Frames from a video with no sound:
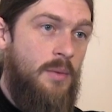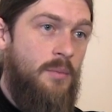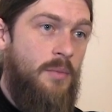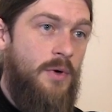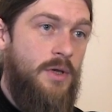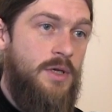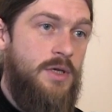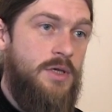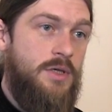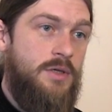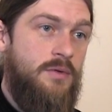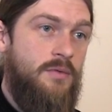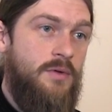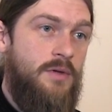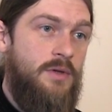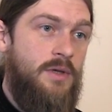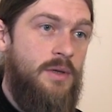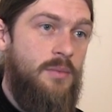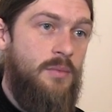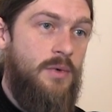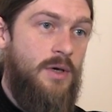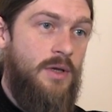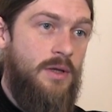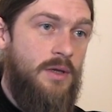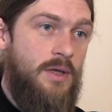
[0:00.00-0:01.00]
Поддерживать с
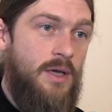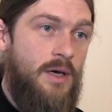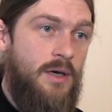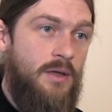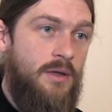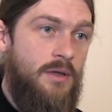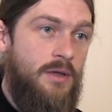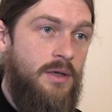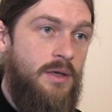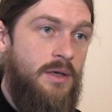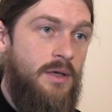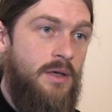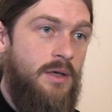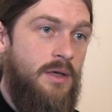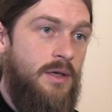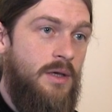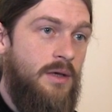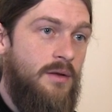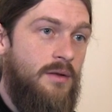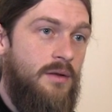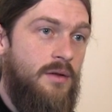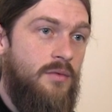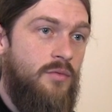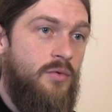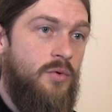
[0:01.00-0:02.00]
ним контакт, и
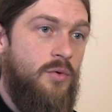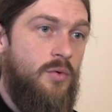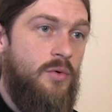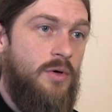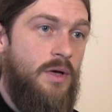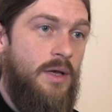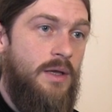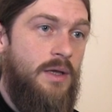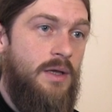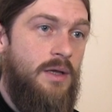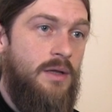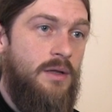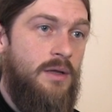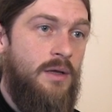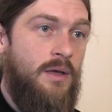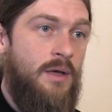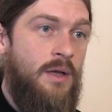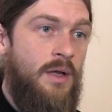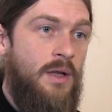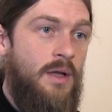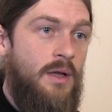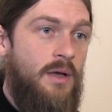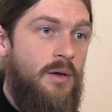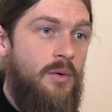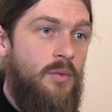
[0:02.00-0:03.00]
если вдруг какие-то
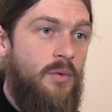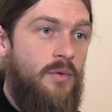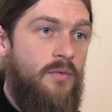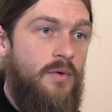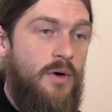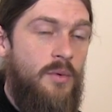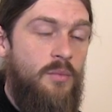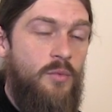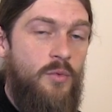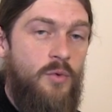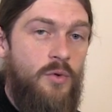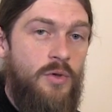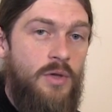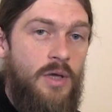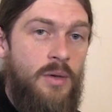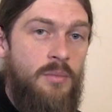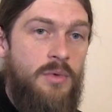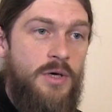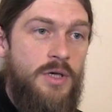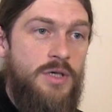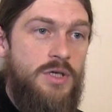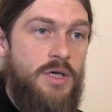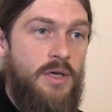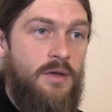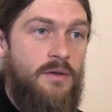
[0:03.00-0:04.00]
к вам будут
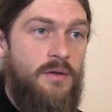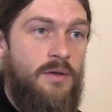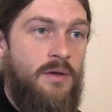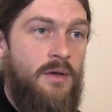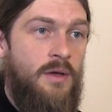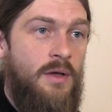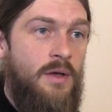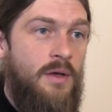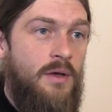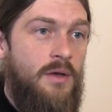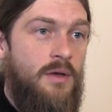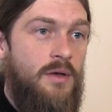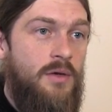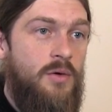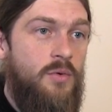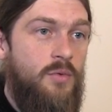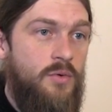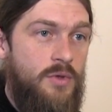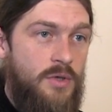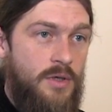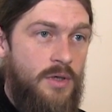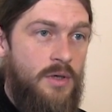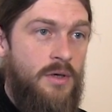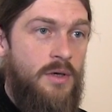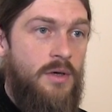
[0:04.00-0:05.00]
обращаться
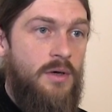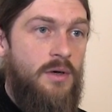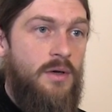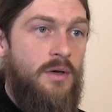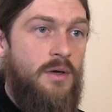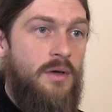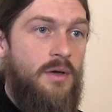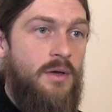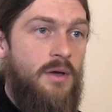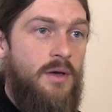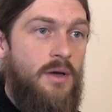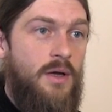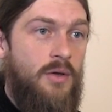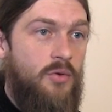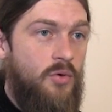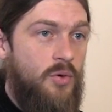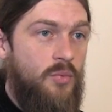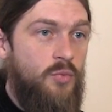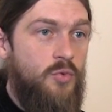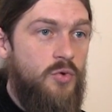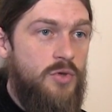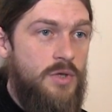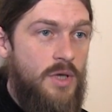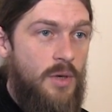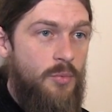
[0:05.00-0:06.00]
люди,
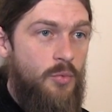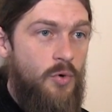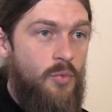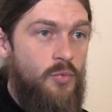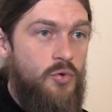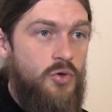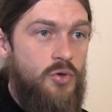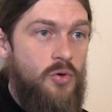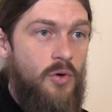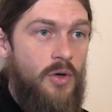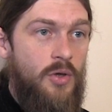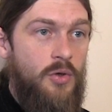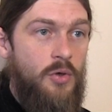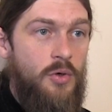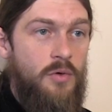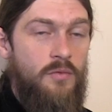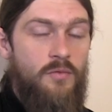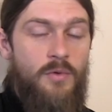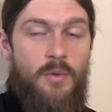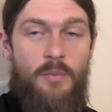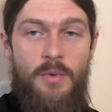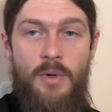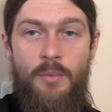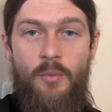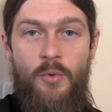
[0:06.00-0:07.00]
которым нужна помощь, но которым
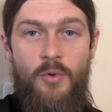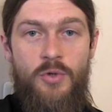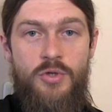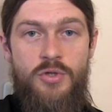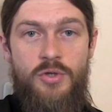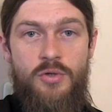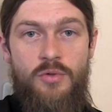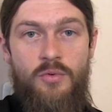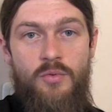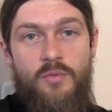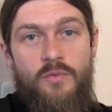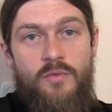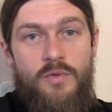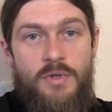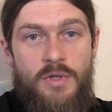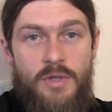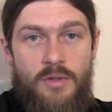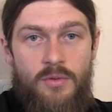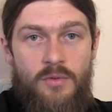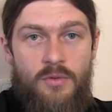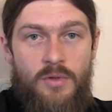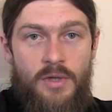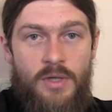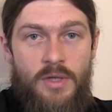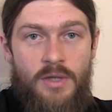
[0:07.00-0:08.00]
вы помочь ну, в
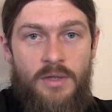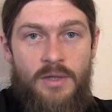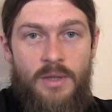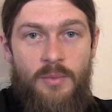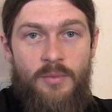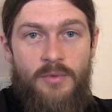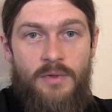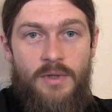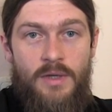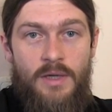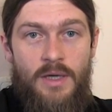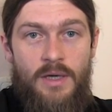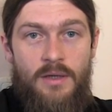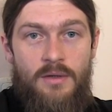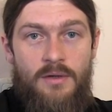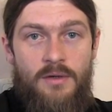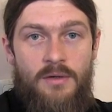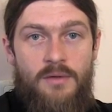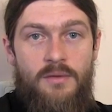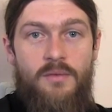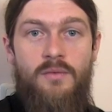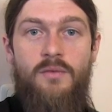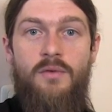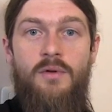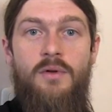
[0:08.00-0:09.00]
силу каких-то
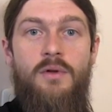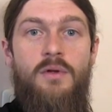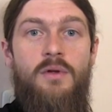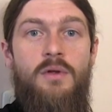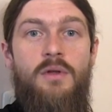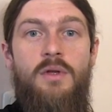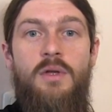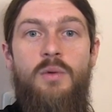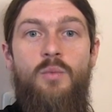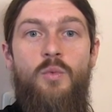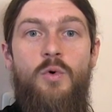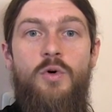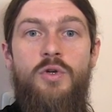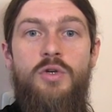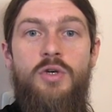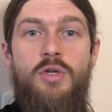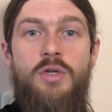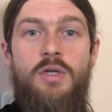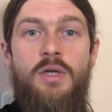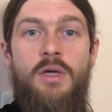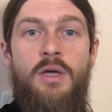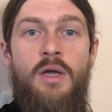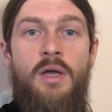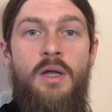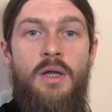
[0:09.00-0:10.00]
обстоятельств э, не
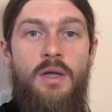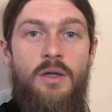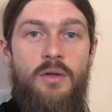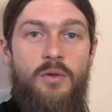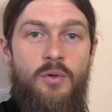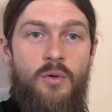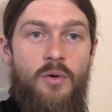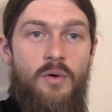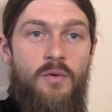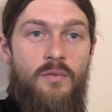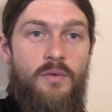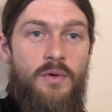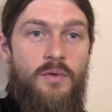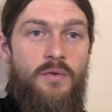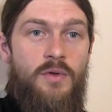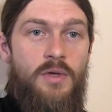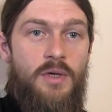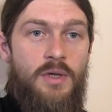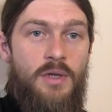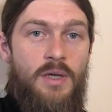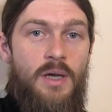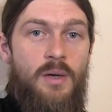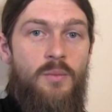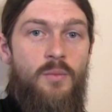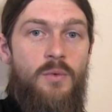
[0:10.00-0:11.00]
можете, то вы
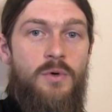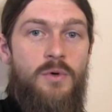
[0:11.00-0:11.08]
всегда